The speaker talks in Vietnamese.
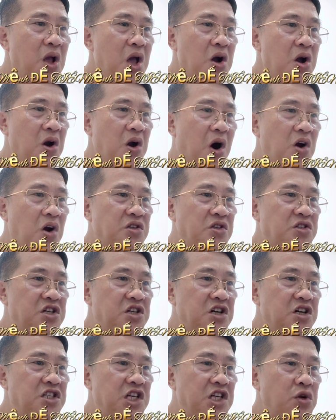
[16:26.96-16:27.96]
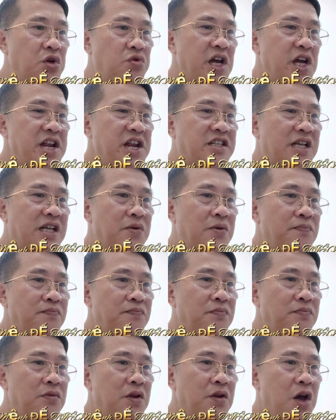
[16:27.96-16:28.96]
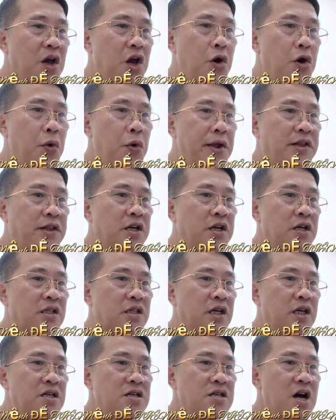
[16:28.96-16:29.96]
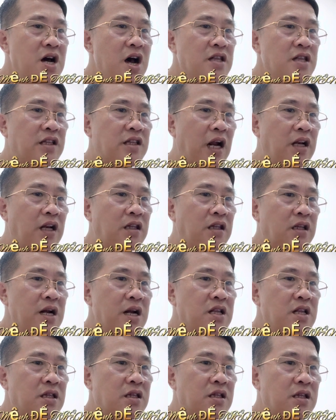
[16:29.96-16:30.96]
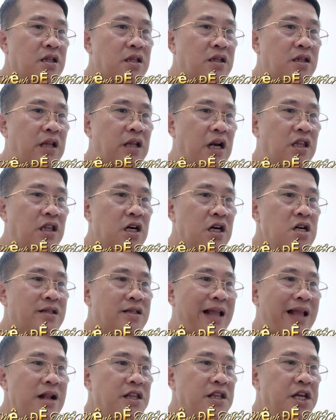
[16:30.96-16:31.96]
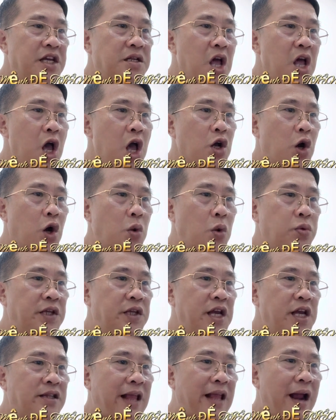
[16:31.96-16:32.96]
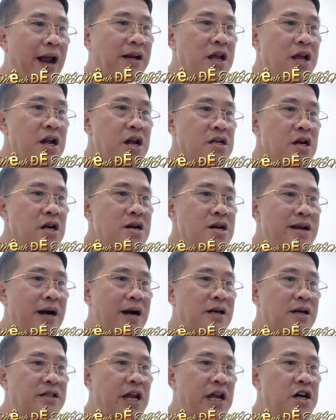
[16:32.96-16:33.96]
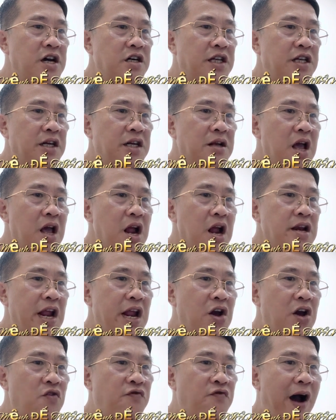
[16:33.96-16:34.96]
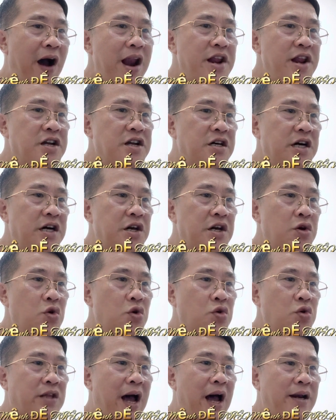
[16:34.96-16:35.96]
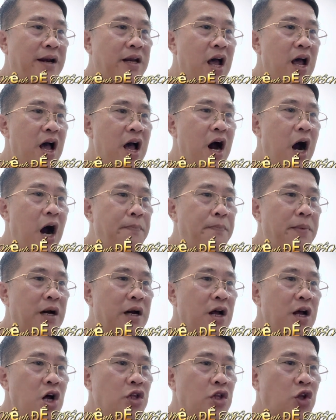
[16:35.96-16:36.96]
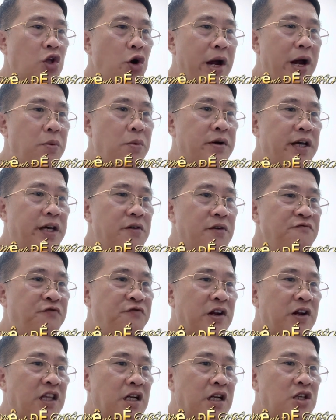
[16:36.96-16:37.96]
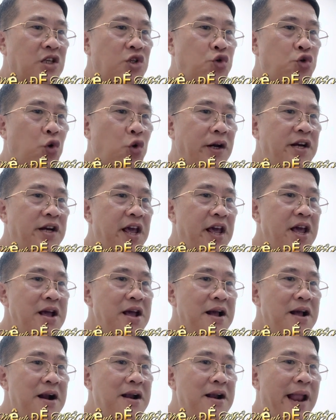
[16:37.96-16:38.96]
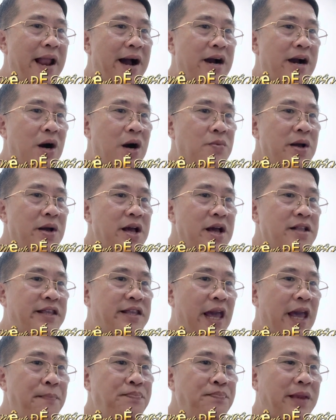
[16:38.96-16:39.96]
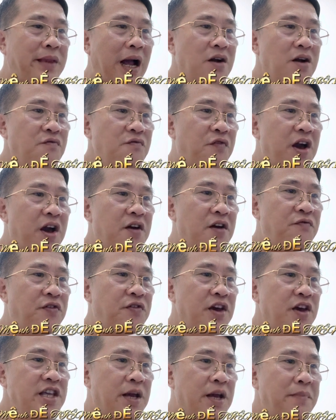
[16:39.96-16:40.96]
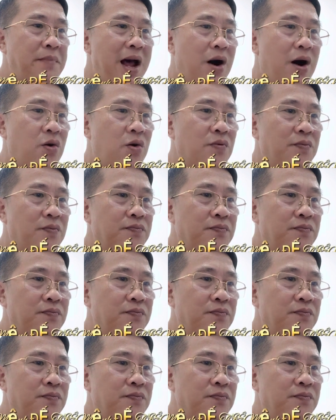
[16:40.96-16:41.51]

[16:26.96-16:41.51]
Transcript: Còn chưa chịu chết hay sao? Huyết thường tử, thần tử, thần tử tán thiên cùng thiên tàn đứng lặng trên hư thiên đều phá lên cười u tàn, hợp lực thôi động kiếm phần tịch chuẩn đế, lăng không chém thẳng về phía Diệp Hào.